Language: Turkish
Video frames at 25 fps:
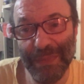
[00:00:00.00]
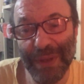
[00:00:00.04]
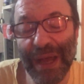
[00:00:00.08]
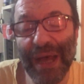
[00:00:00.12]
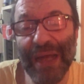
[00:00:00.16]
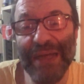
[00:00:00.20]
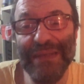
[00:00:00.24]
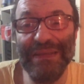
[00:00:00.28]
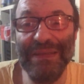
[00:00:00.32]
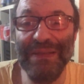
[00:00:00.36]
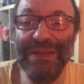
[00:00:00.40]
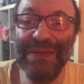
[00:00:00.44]

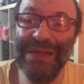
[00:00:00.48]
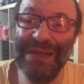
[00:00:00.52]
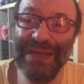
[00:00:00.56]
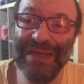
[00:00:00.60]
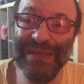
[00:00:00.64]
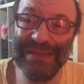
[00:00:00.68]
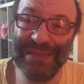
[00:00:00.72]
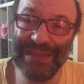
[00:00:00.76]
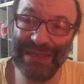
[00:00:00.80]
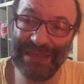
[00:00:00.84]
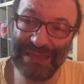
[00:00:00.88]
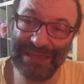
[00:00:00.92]
artık
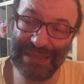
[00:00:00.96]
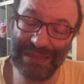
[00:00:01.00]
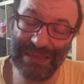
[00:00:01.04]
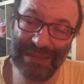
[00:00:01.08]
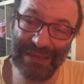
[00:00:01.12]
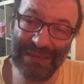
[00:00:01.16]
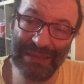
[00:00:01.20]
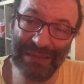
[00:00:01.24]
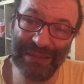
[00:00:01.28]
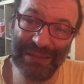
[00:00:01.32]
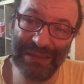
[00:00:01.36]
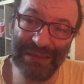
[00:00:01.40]
klasik
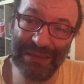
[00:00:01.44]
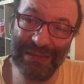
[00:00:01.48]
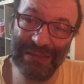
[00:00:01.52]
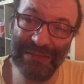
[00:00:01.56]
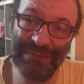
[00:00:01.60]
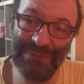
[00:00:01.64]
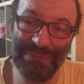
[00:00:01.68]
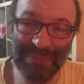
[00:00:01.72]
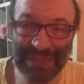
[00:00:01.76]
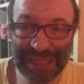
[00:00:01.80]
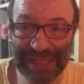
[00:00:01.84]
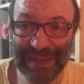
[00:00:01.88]
e,
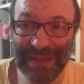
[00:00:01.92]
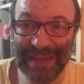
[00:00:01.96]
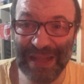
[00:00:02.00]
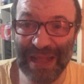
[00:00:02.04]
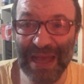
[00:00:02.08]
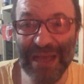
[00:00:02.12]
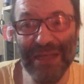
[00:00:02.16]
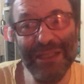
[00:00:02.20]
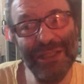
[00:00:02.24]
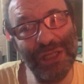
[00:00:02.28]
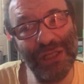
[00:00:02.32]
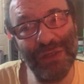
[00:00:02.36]

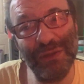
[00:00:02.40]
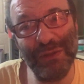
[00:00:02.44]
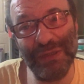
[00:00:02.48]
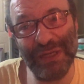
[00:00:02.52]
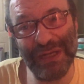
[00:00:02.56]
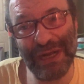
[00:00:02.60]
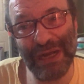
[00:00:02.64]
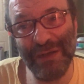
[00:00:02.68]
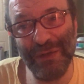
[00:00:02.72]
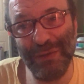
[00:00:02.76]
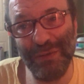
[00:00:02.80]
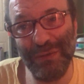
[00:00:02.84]
mitler şey
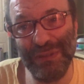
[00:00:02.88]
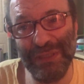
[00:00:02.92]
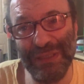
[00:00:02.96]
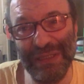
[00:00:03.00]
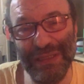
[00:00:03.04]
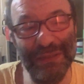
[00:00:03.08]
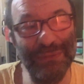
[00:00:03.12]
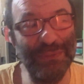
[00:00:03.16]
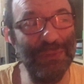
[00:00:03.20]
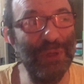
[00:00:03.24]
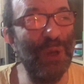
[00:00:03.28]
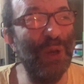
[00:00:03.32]
olarak
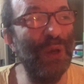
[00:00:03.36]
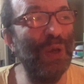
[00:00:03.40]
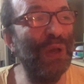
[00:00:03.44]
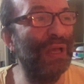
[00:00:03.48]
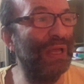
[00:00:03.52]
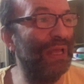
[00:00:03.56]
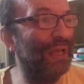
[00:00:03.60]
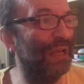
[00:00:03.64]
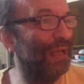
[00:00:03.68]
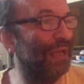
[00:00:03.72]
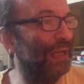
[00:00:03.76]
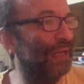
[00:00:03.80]
kullanılmıyor.
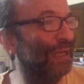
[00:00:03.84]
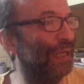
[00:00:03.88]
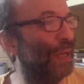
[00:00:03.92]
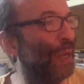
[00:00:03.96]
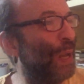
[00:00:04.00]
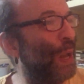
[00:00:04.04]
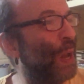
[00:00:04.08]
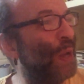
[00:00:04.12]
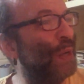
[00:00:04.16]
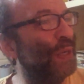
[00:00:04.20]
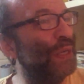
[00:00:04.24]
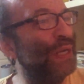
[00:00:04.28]
E,
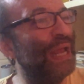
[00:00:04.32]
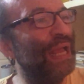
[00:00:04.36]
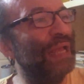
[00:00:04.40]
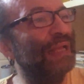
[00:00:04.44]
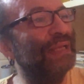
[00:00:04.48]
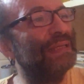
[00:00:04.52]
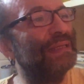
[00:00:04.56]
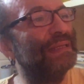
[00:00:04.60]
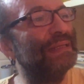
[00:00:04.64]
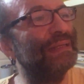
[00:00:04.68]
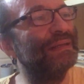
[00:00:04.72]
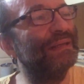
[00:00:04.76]

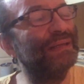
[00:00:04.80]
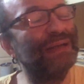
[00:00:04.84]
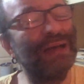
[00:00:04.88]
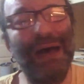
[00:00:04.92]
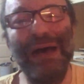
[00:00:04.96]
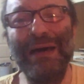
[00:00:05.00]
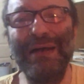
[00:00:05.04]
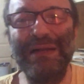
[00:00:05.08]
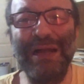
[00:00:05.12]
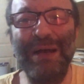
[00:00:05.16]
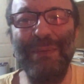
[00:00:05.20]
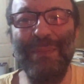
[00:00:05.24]
örnek,
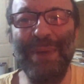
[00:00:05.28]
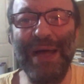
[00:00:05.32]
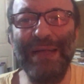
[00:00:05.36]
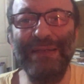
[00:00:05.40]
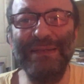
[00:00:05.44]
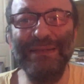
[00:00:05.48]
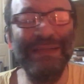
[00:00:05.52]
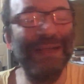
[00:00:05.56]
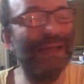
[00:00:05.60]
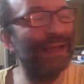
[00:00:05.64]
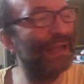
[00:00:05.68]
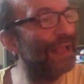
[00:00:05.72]
kahraman,
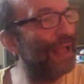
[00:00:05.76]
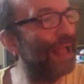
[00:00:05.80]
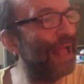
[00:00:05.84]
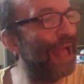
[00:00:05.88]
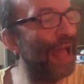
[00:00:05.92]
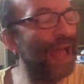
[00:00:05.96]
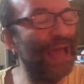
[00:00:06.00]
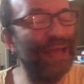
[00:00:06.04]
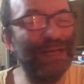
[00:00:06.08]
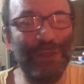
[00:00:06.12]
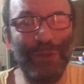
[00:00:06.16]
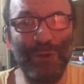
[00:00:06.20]

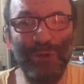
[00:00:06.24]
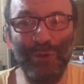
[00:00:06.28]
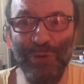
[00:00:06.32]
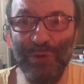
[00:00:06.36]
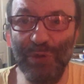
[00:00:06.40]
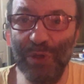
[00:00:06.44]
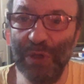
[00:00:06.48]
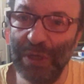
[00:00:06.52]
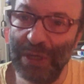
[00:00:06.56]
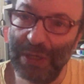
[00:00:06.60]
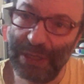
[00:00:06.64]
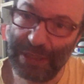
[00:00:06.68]
Herkül
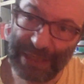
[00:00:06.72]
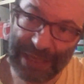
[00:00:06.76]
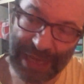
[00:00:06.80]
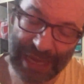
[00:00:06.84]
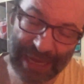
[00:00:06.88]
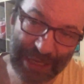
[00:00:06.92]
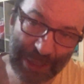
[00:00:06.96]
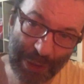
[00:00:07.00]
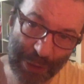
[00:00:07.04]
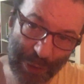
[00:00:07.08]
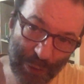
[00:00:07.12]
yani